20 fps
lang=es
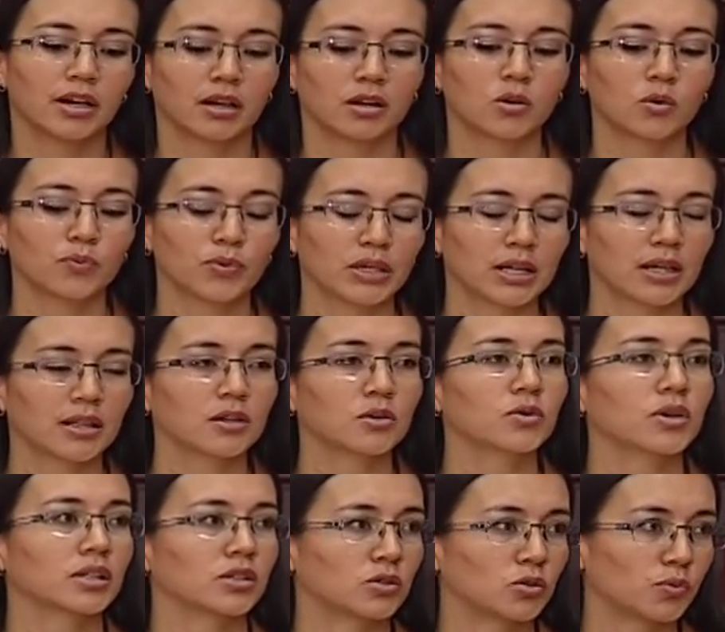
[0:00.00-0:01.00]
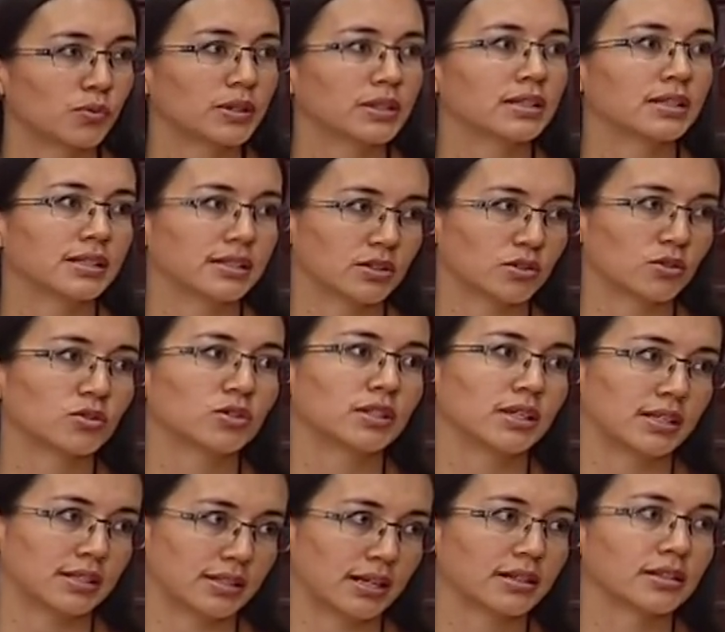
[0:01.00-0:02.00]
recopilada, un resumen de estos
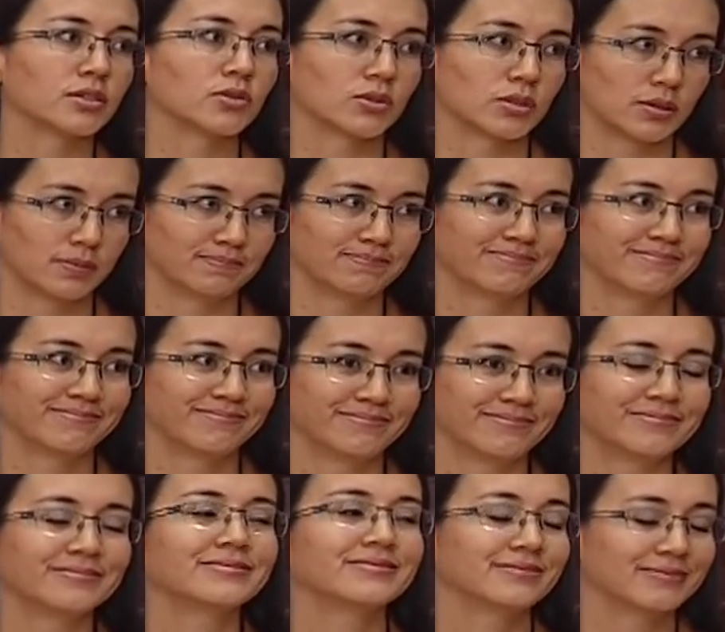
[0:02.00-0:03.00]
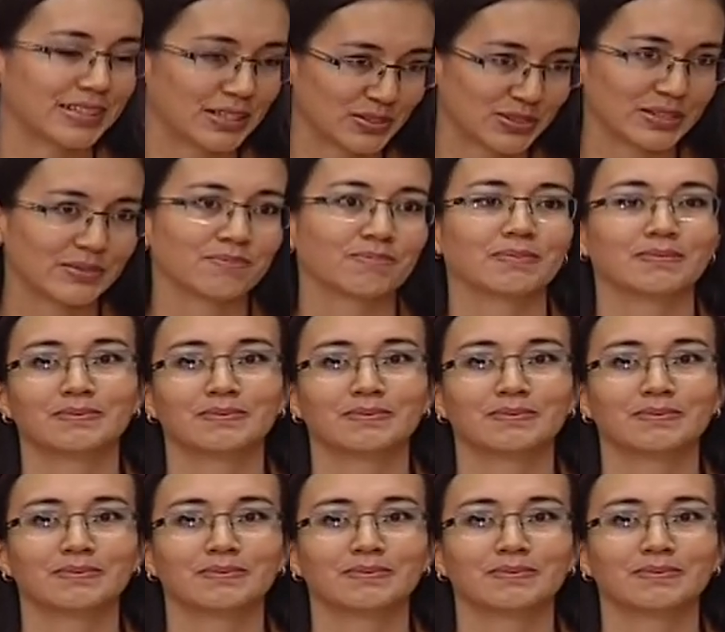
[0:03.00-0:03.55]
10 años. Hasta.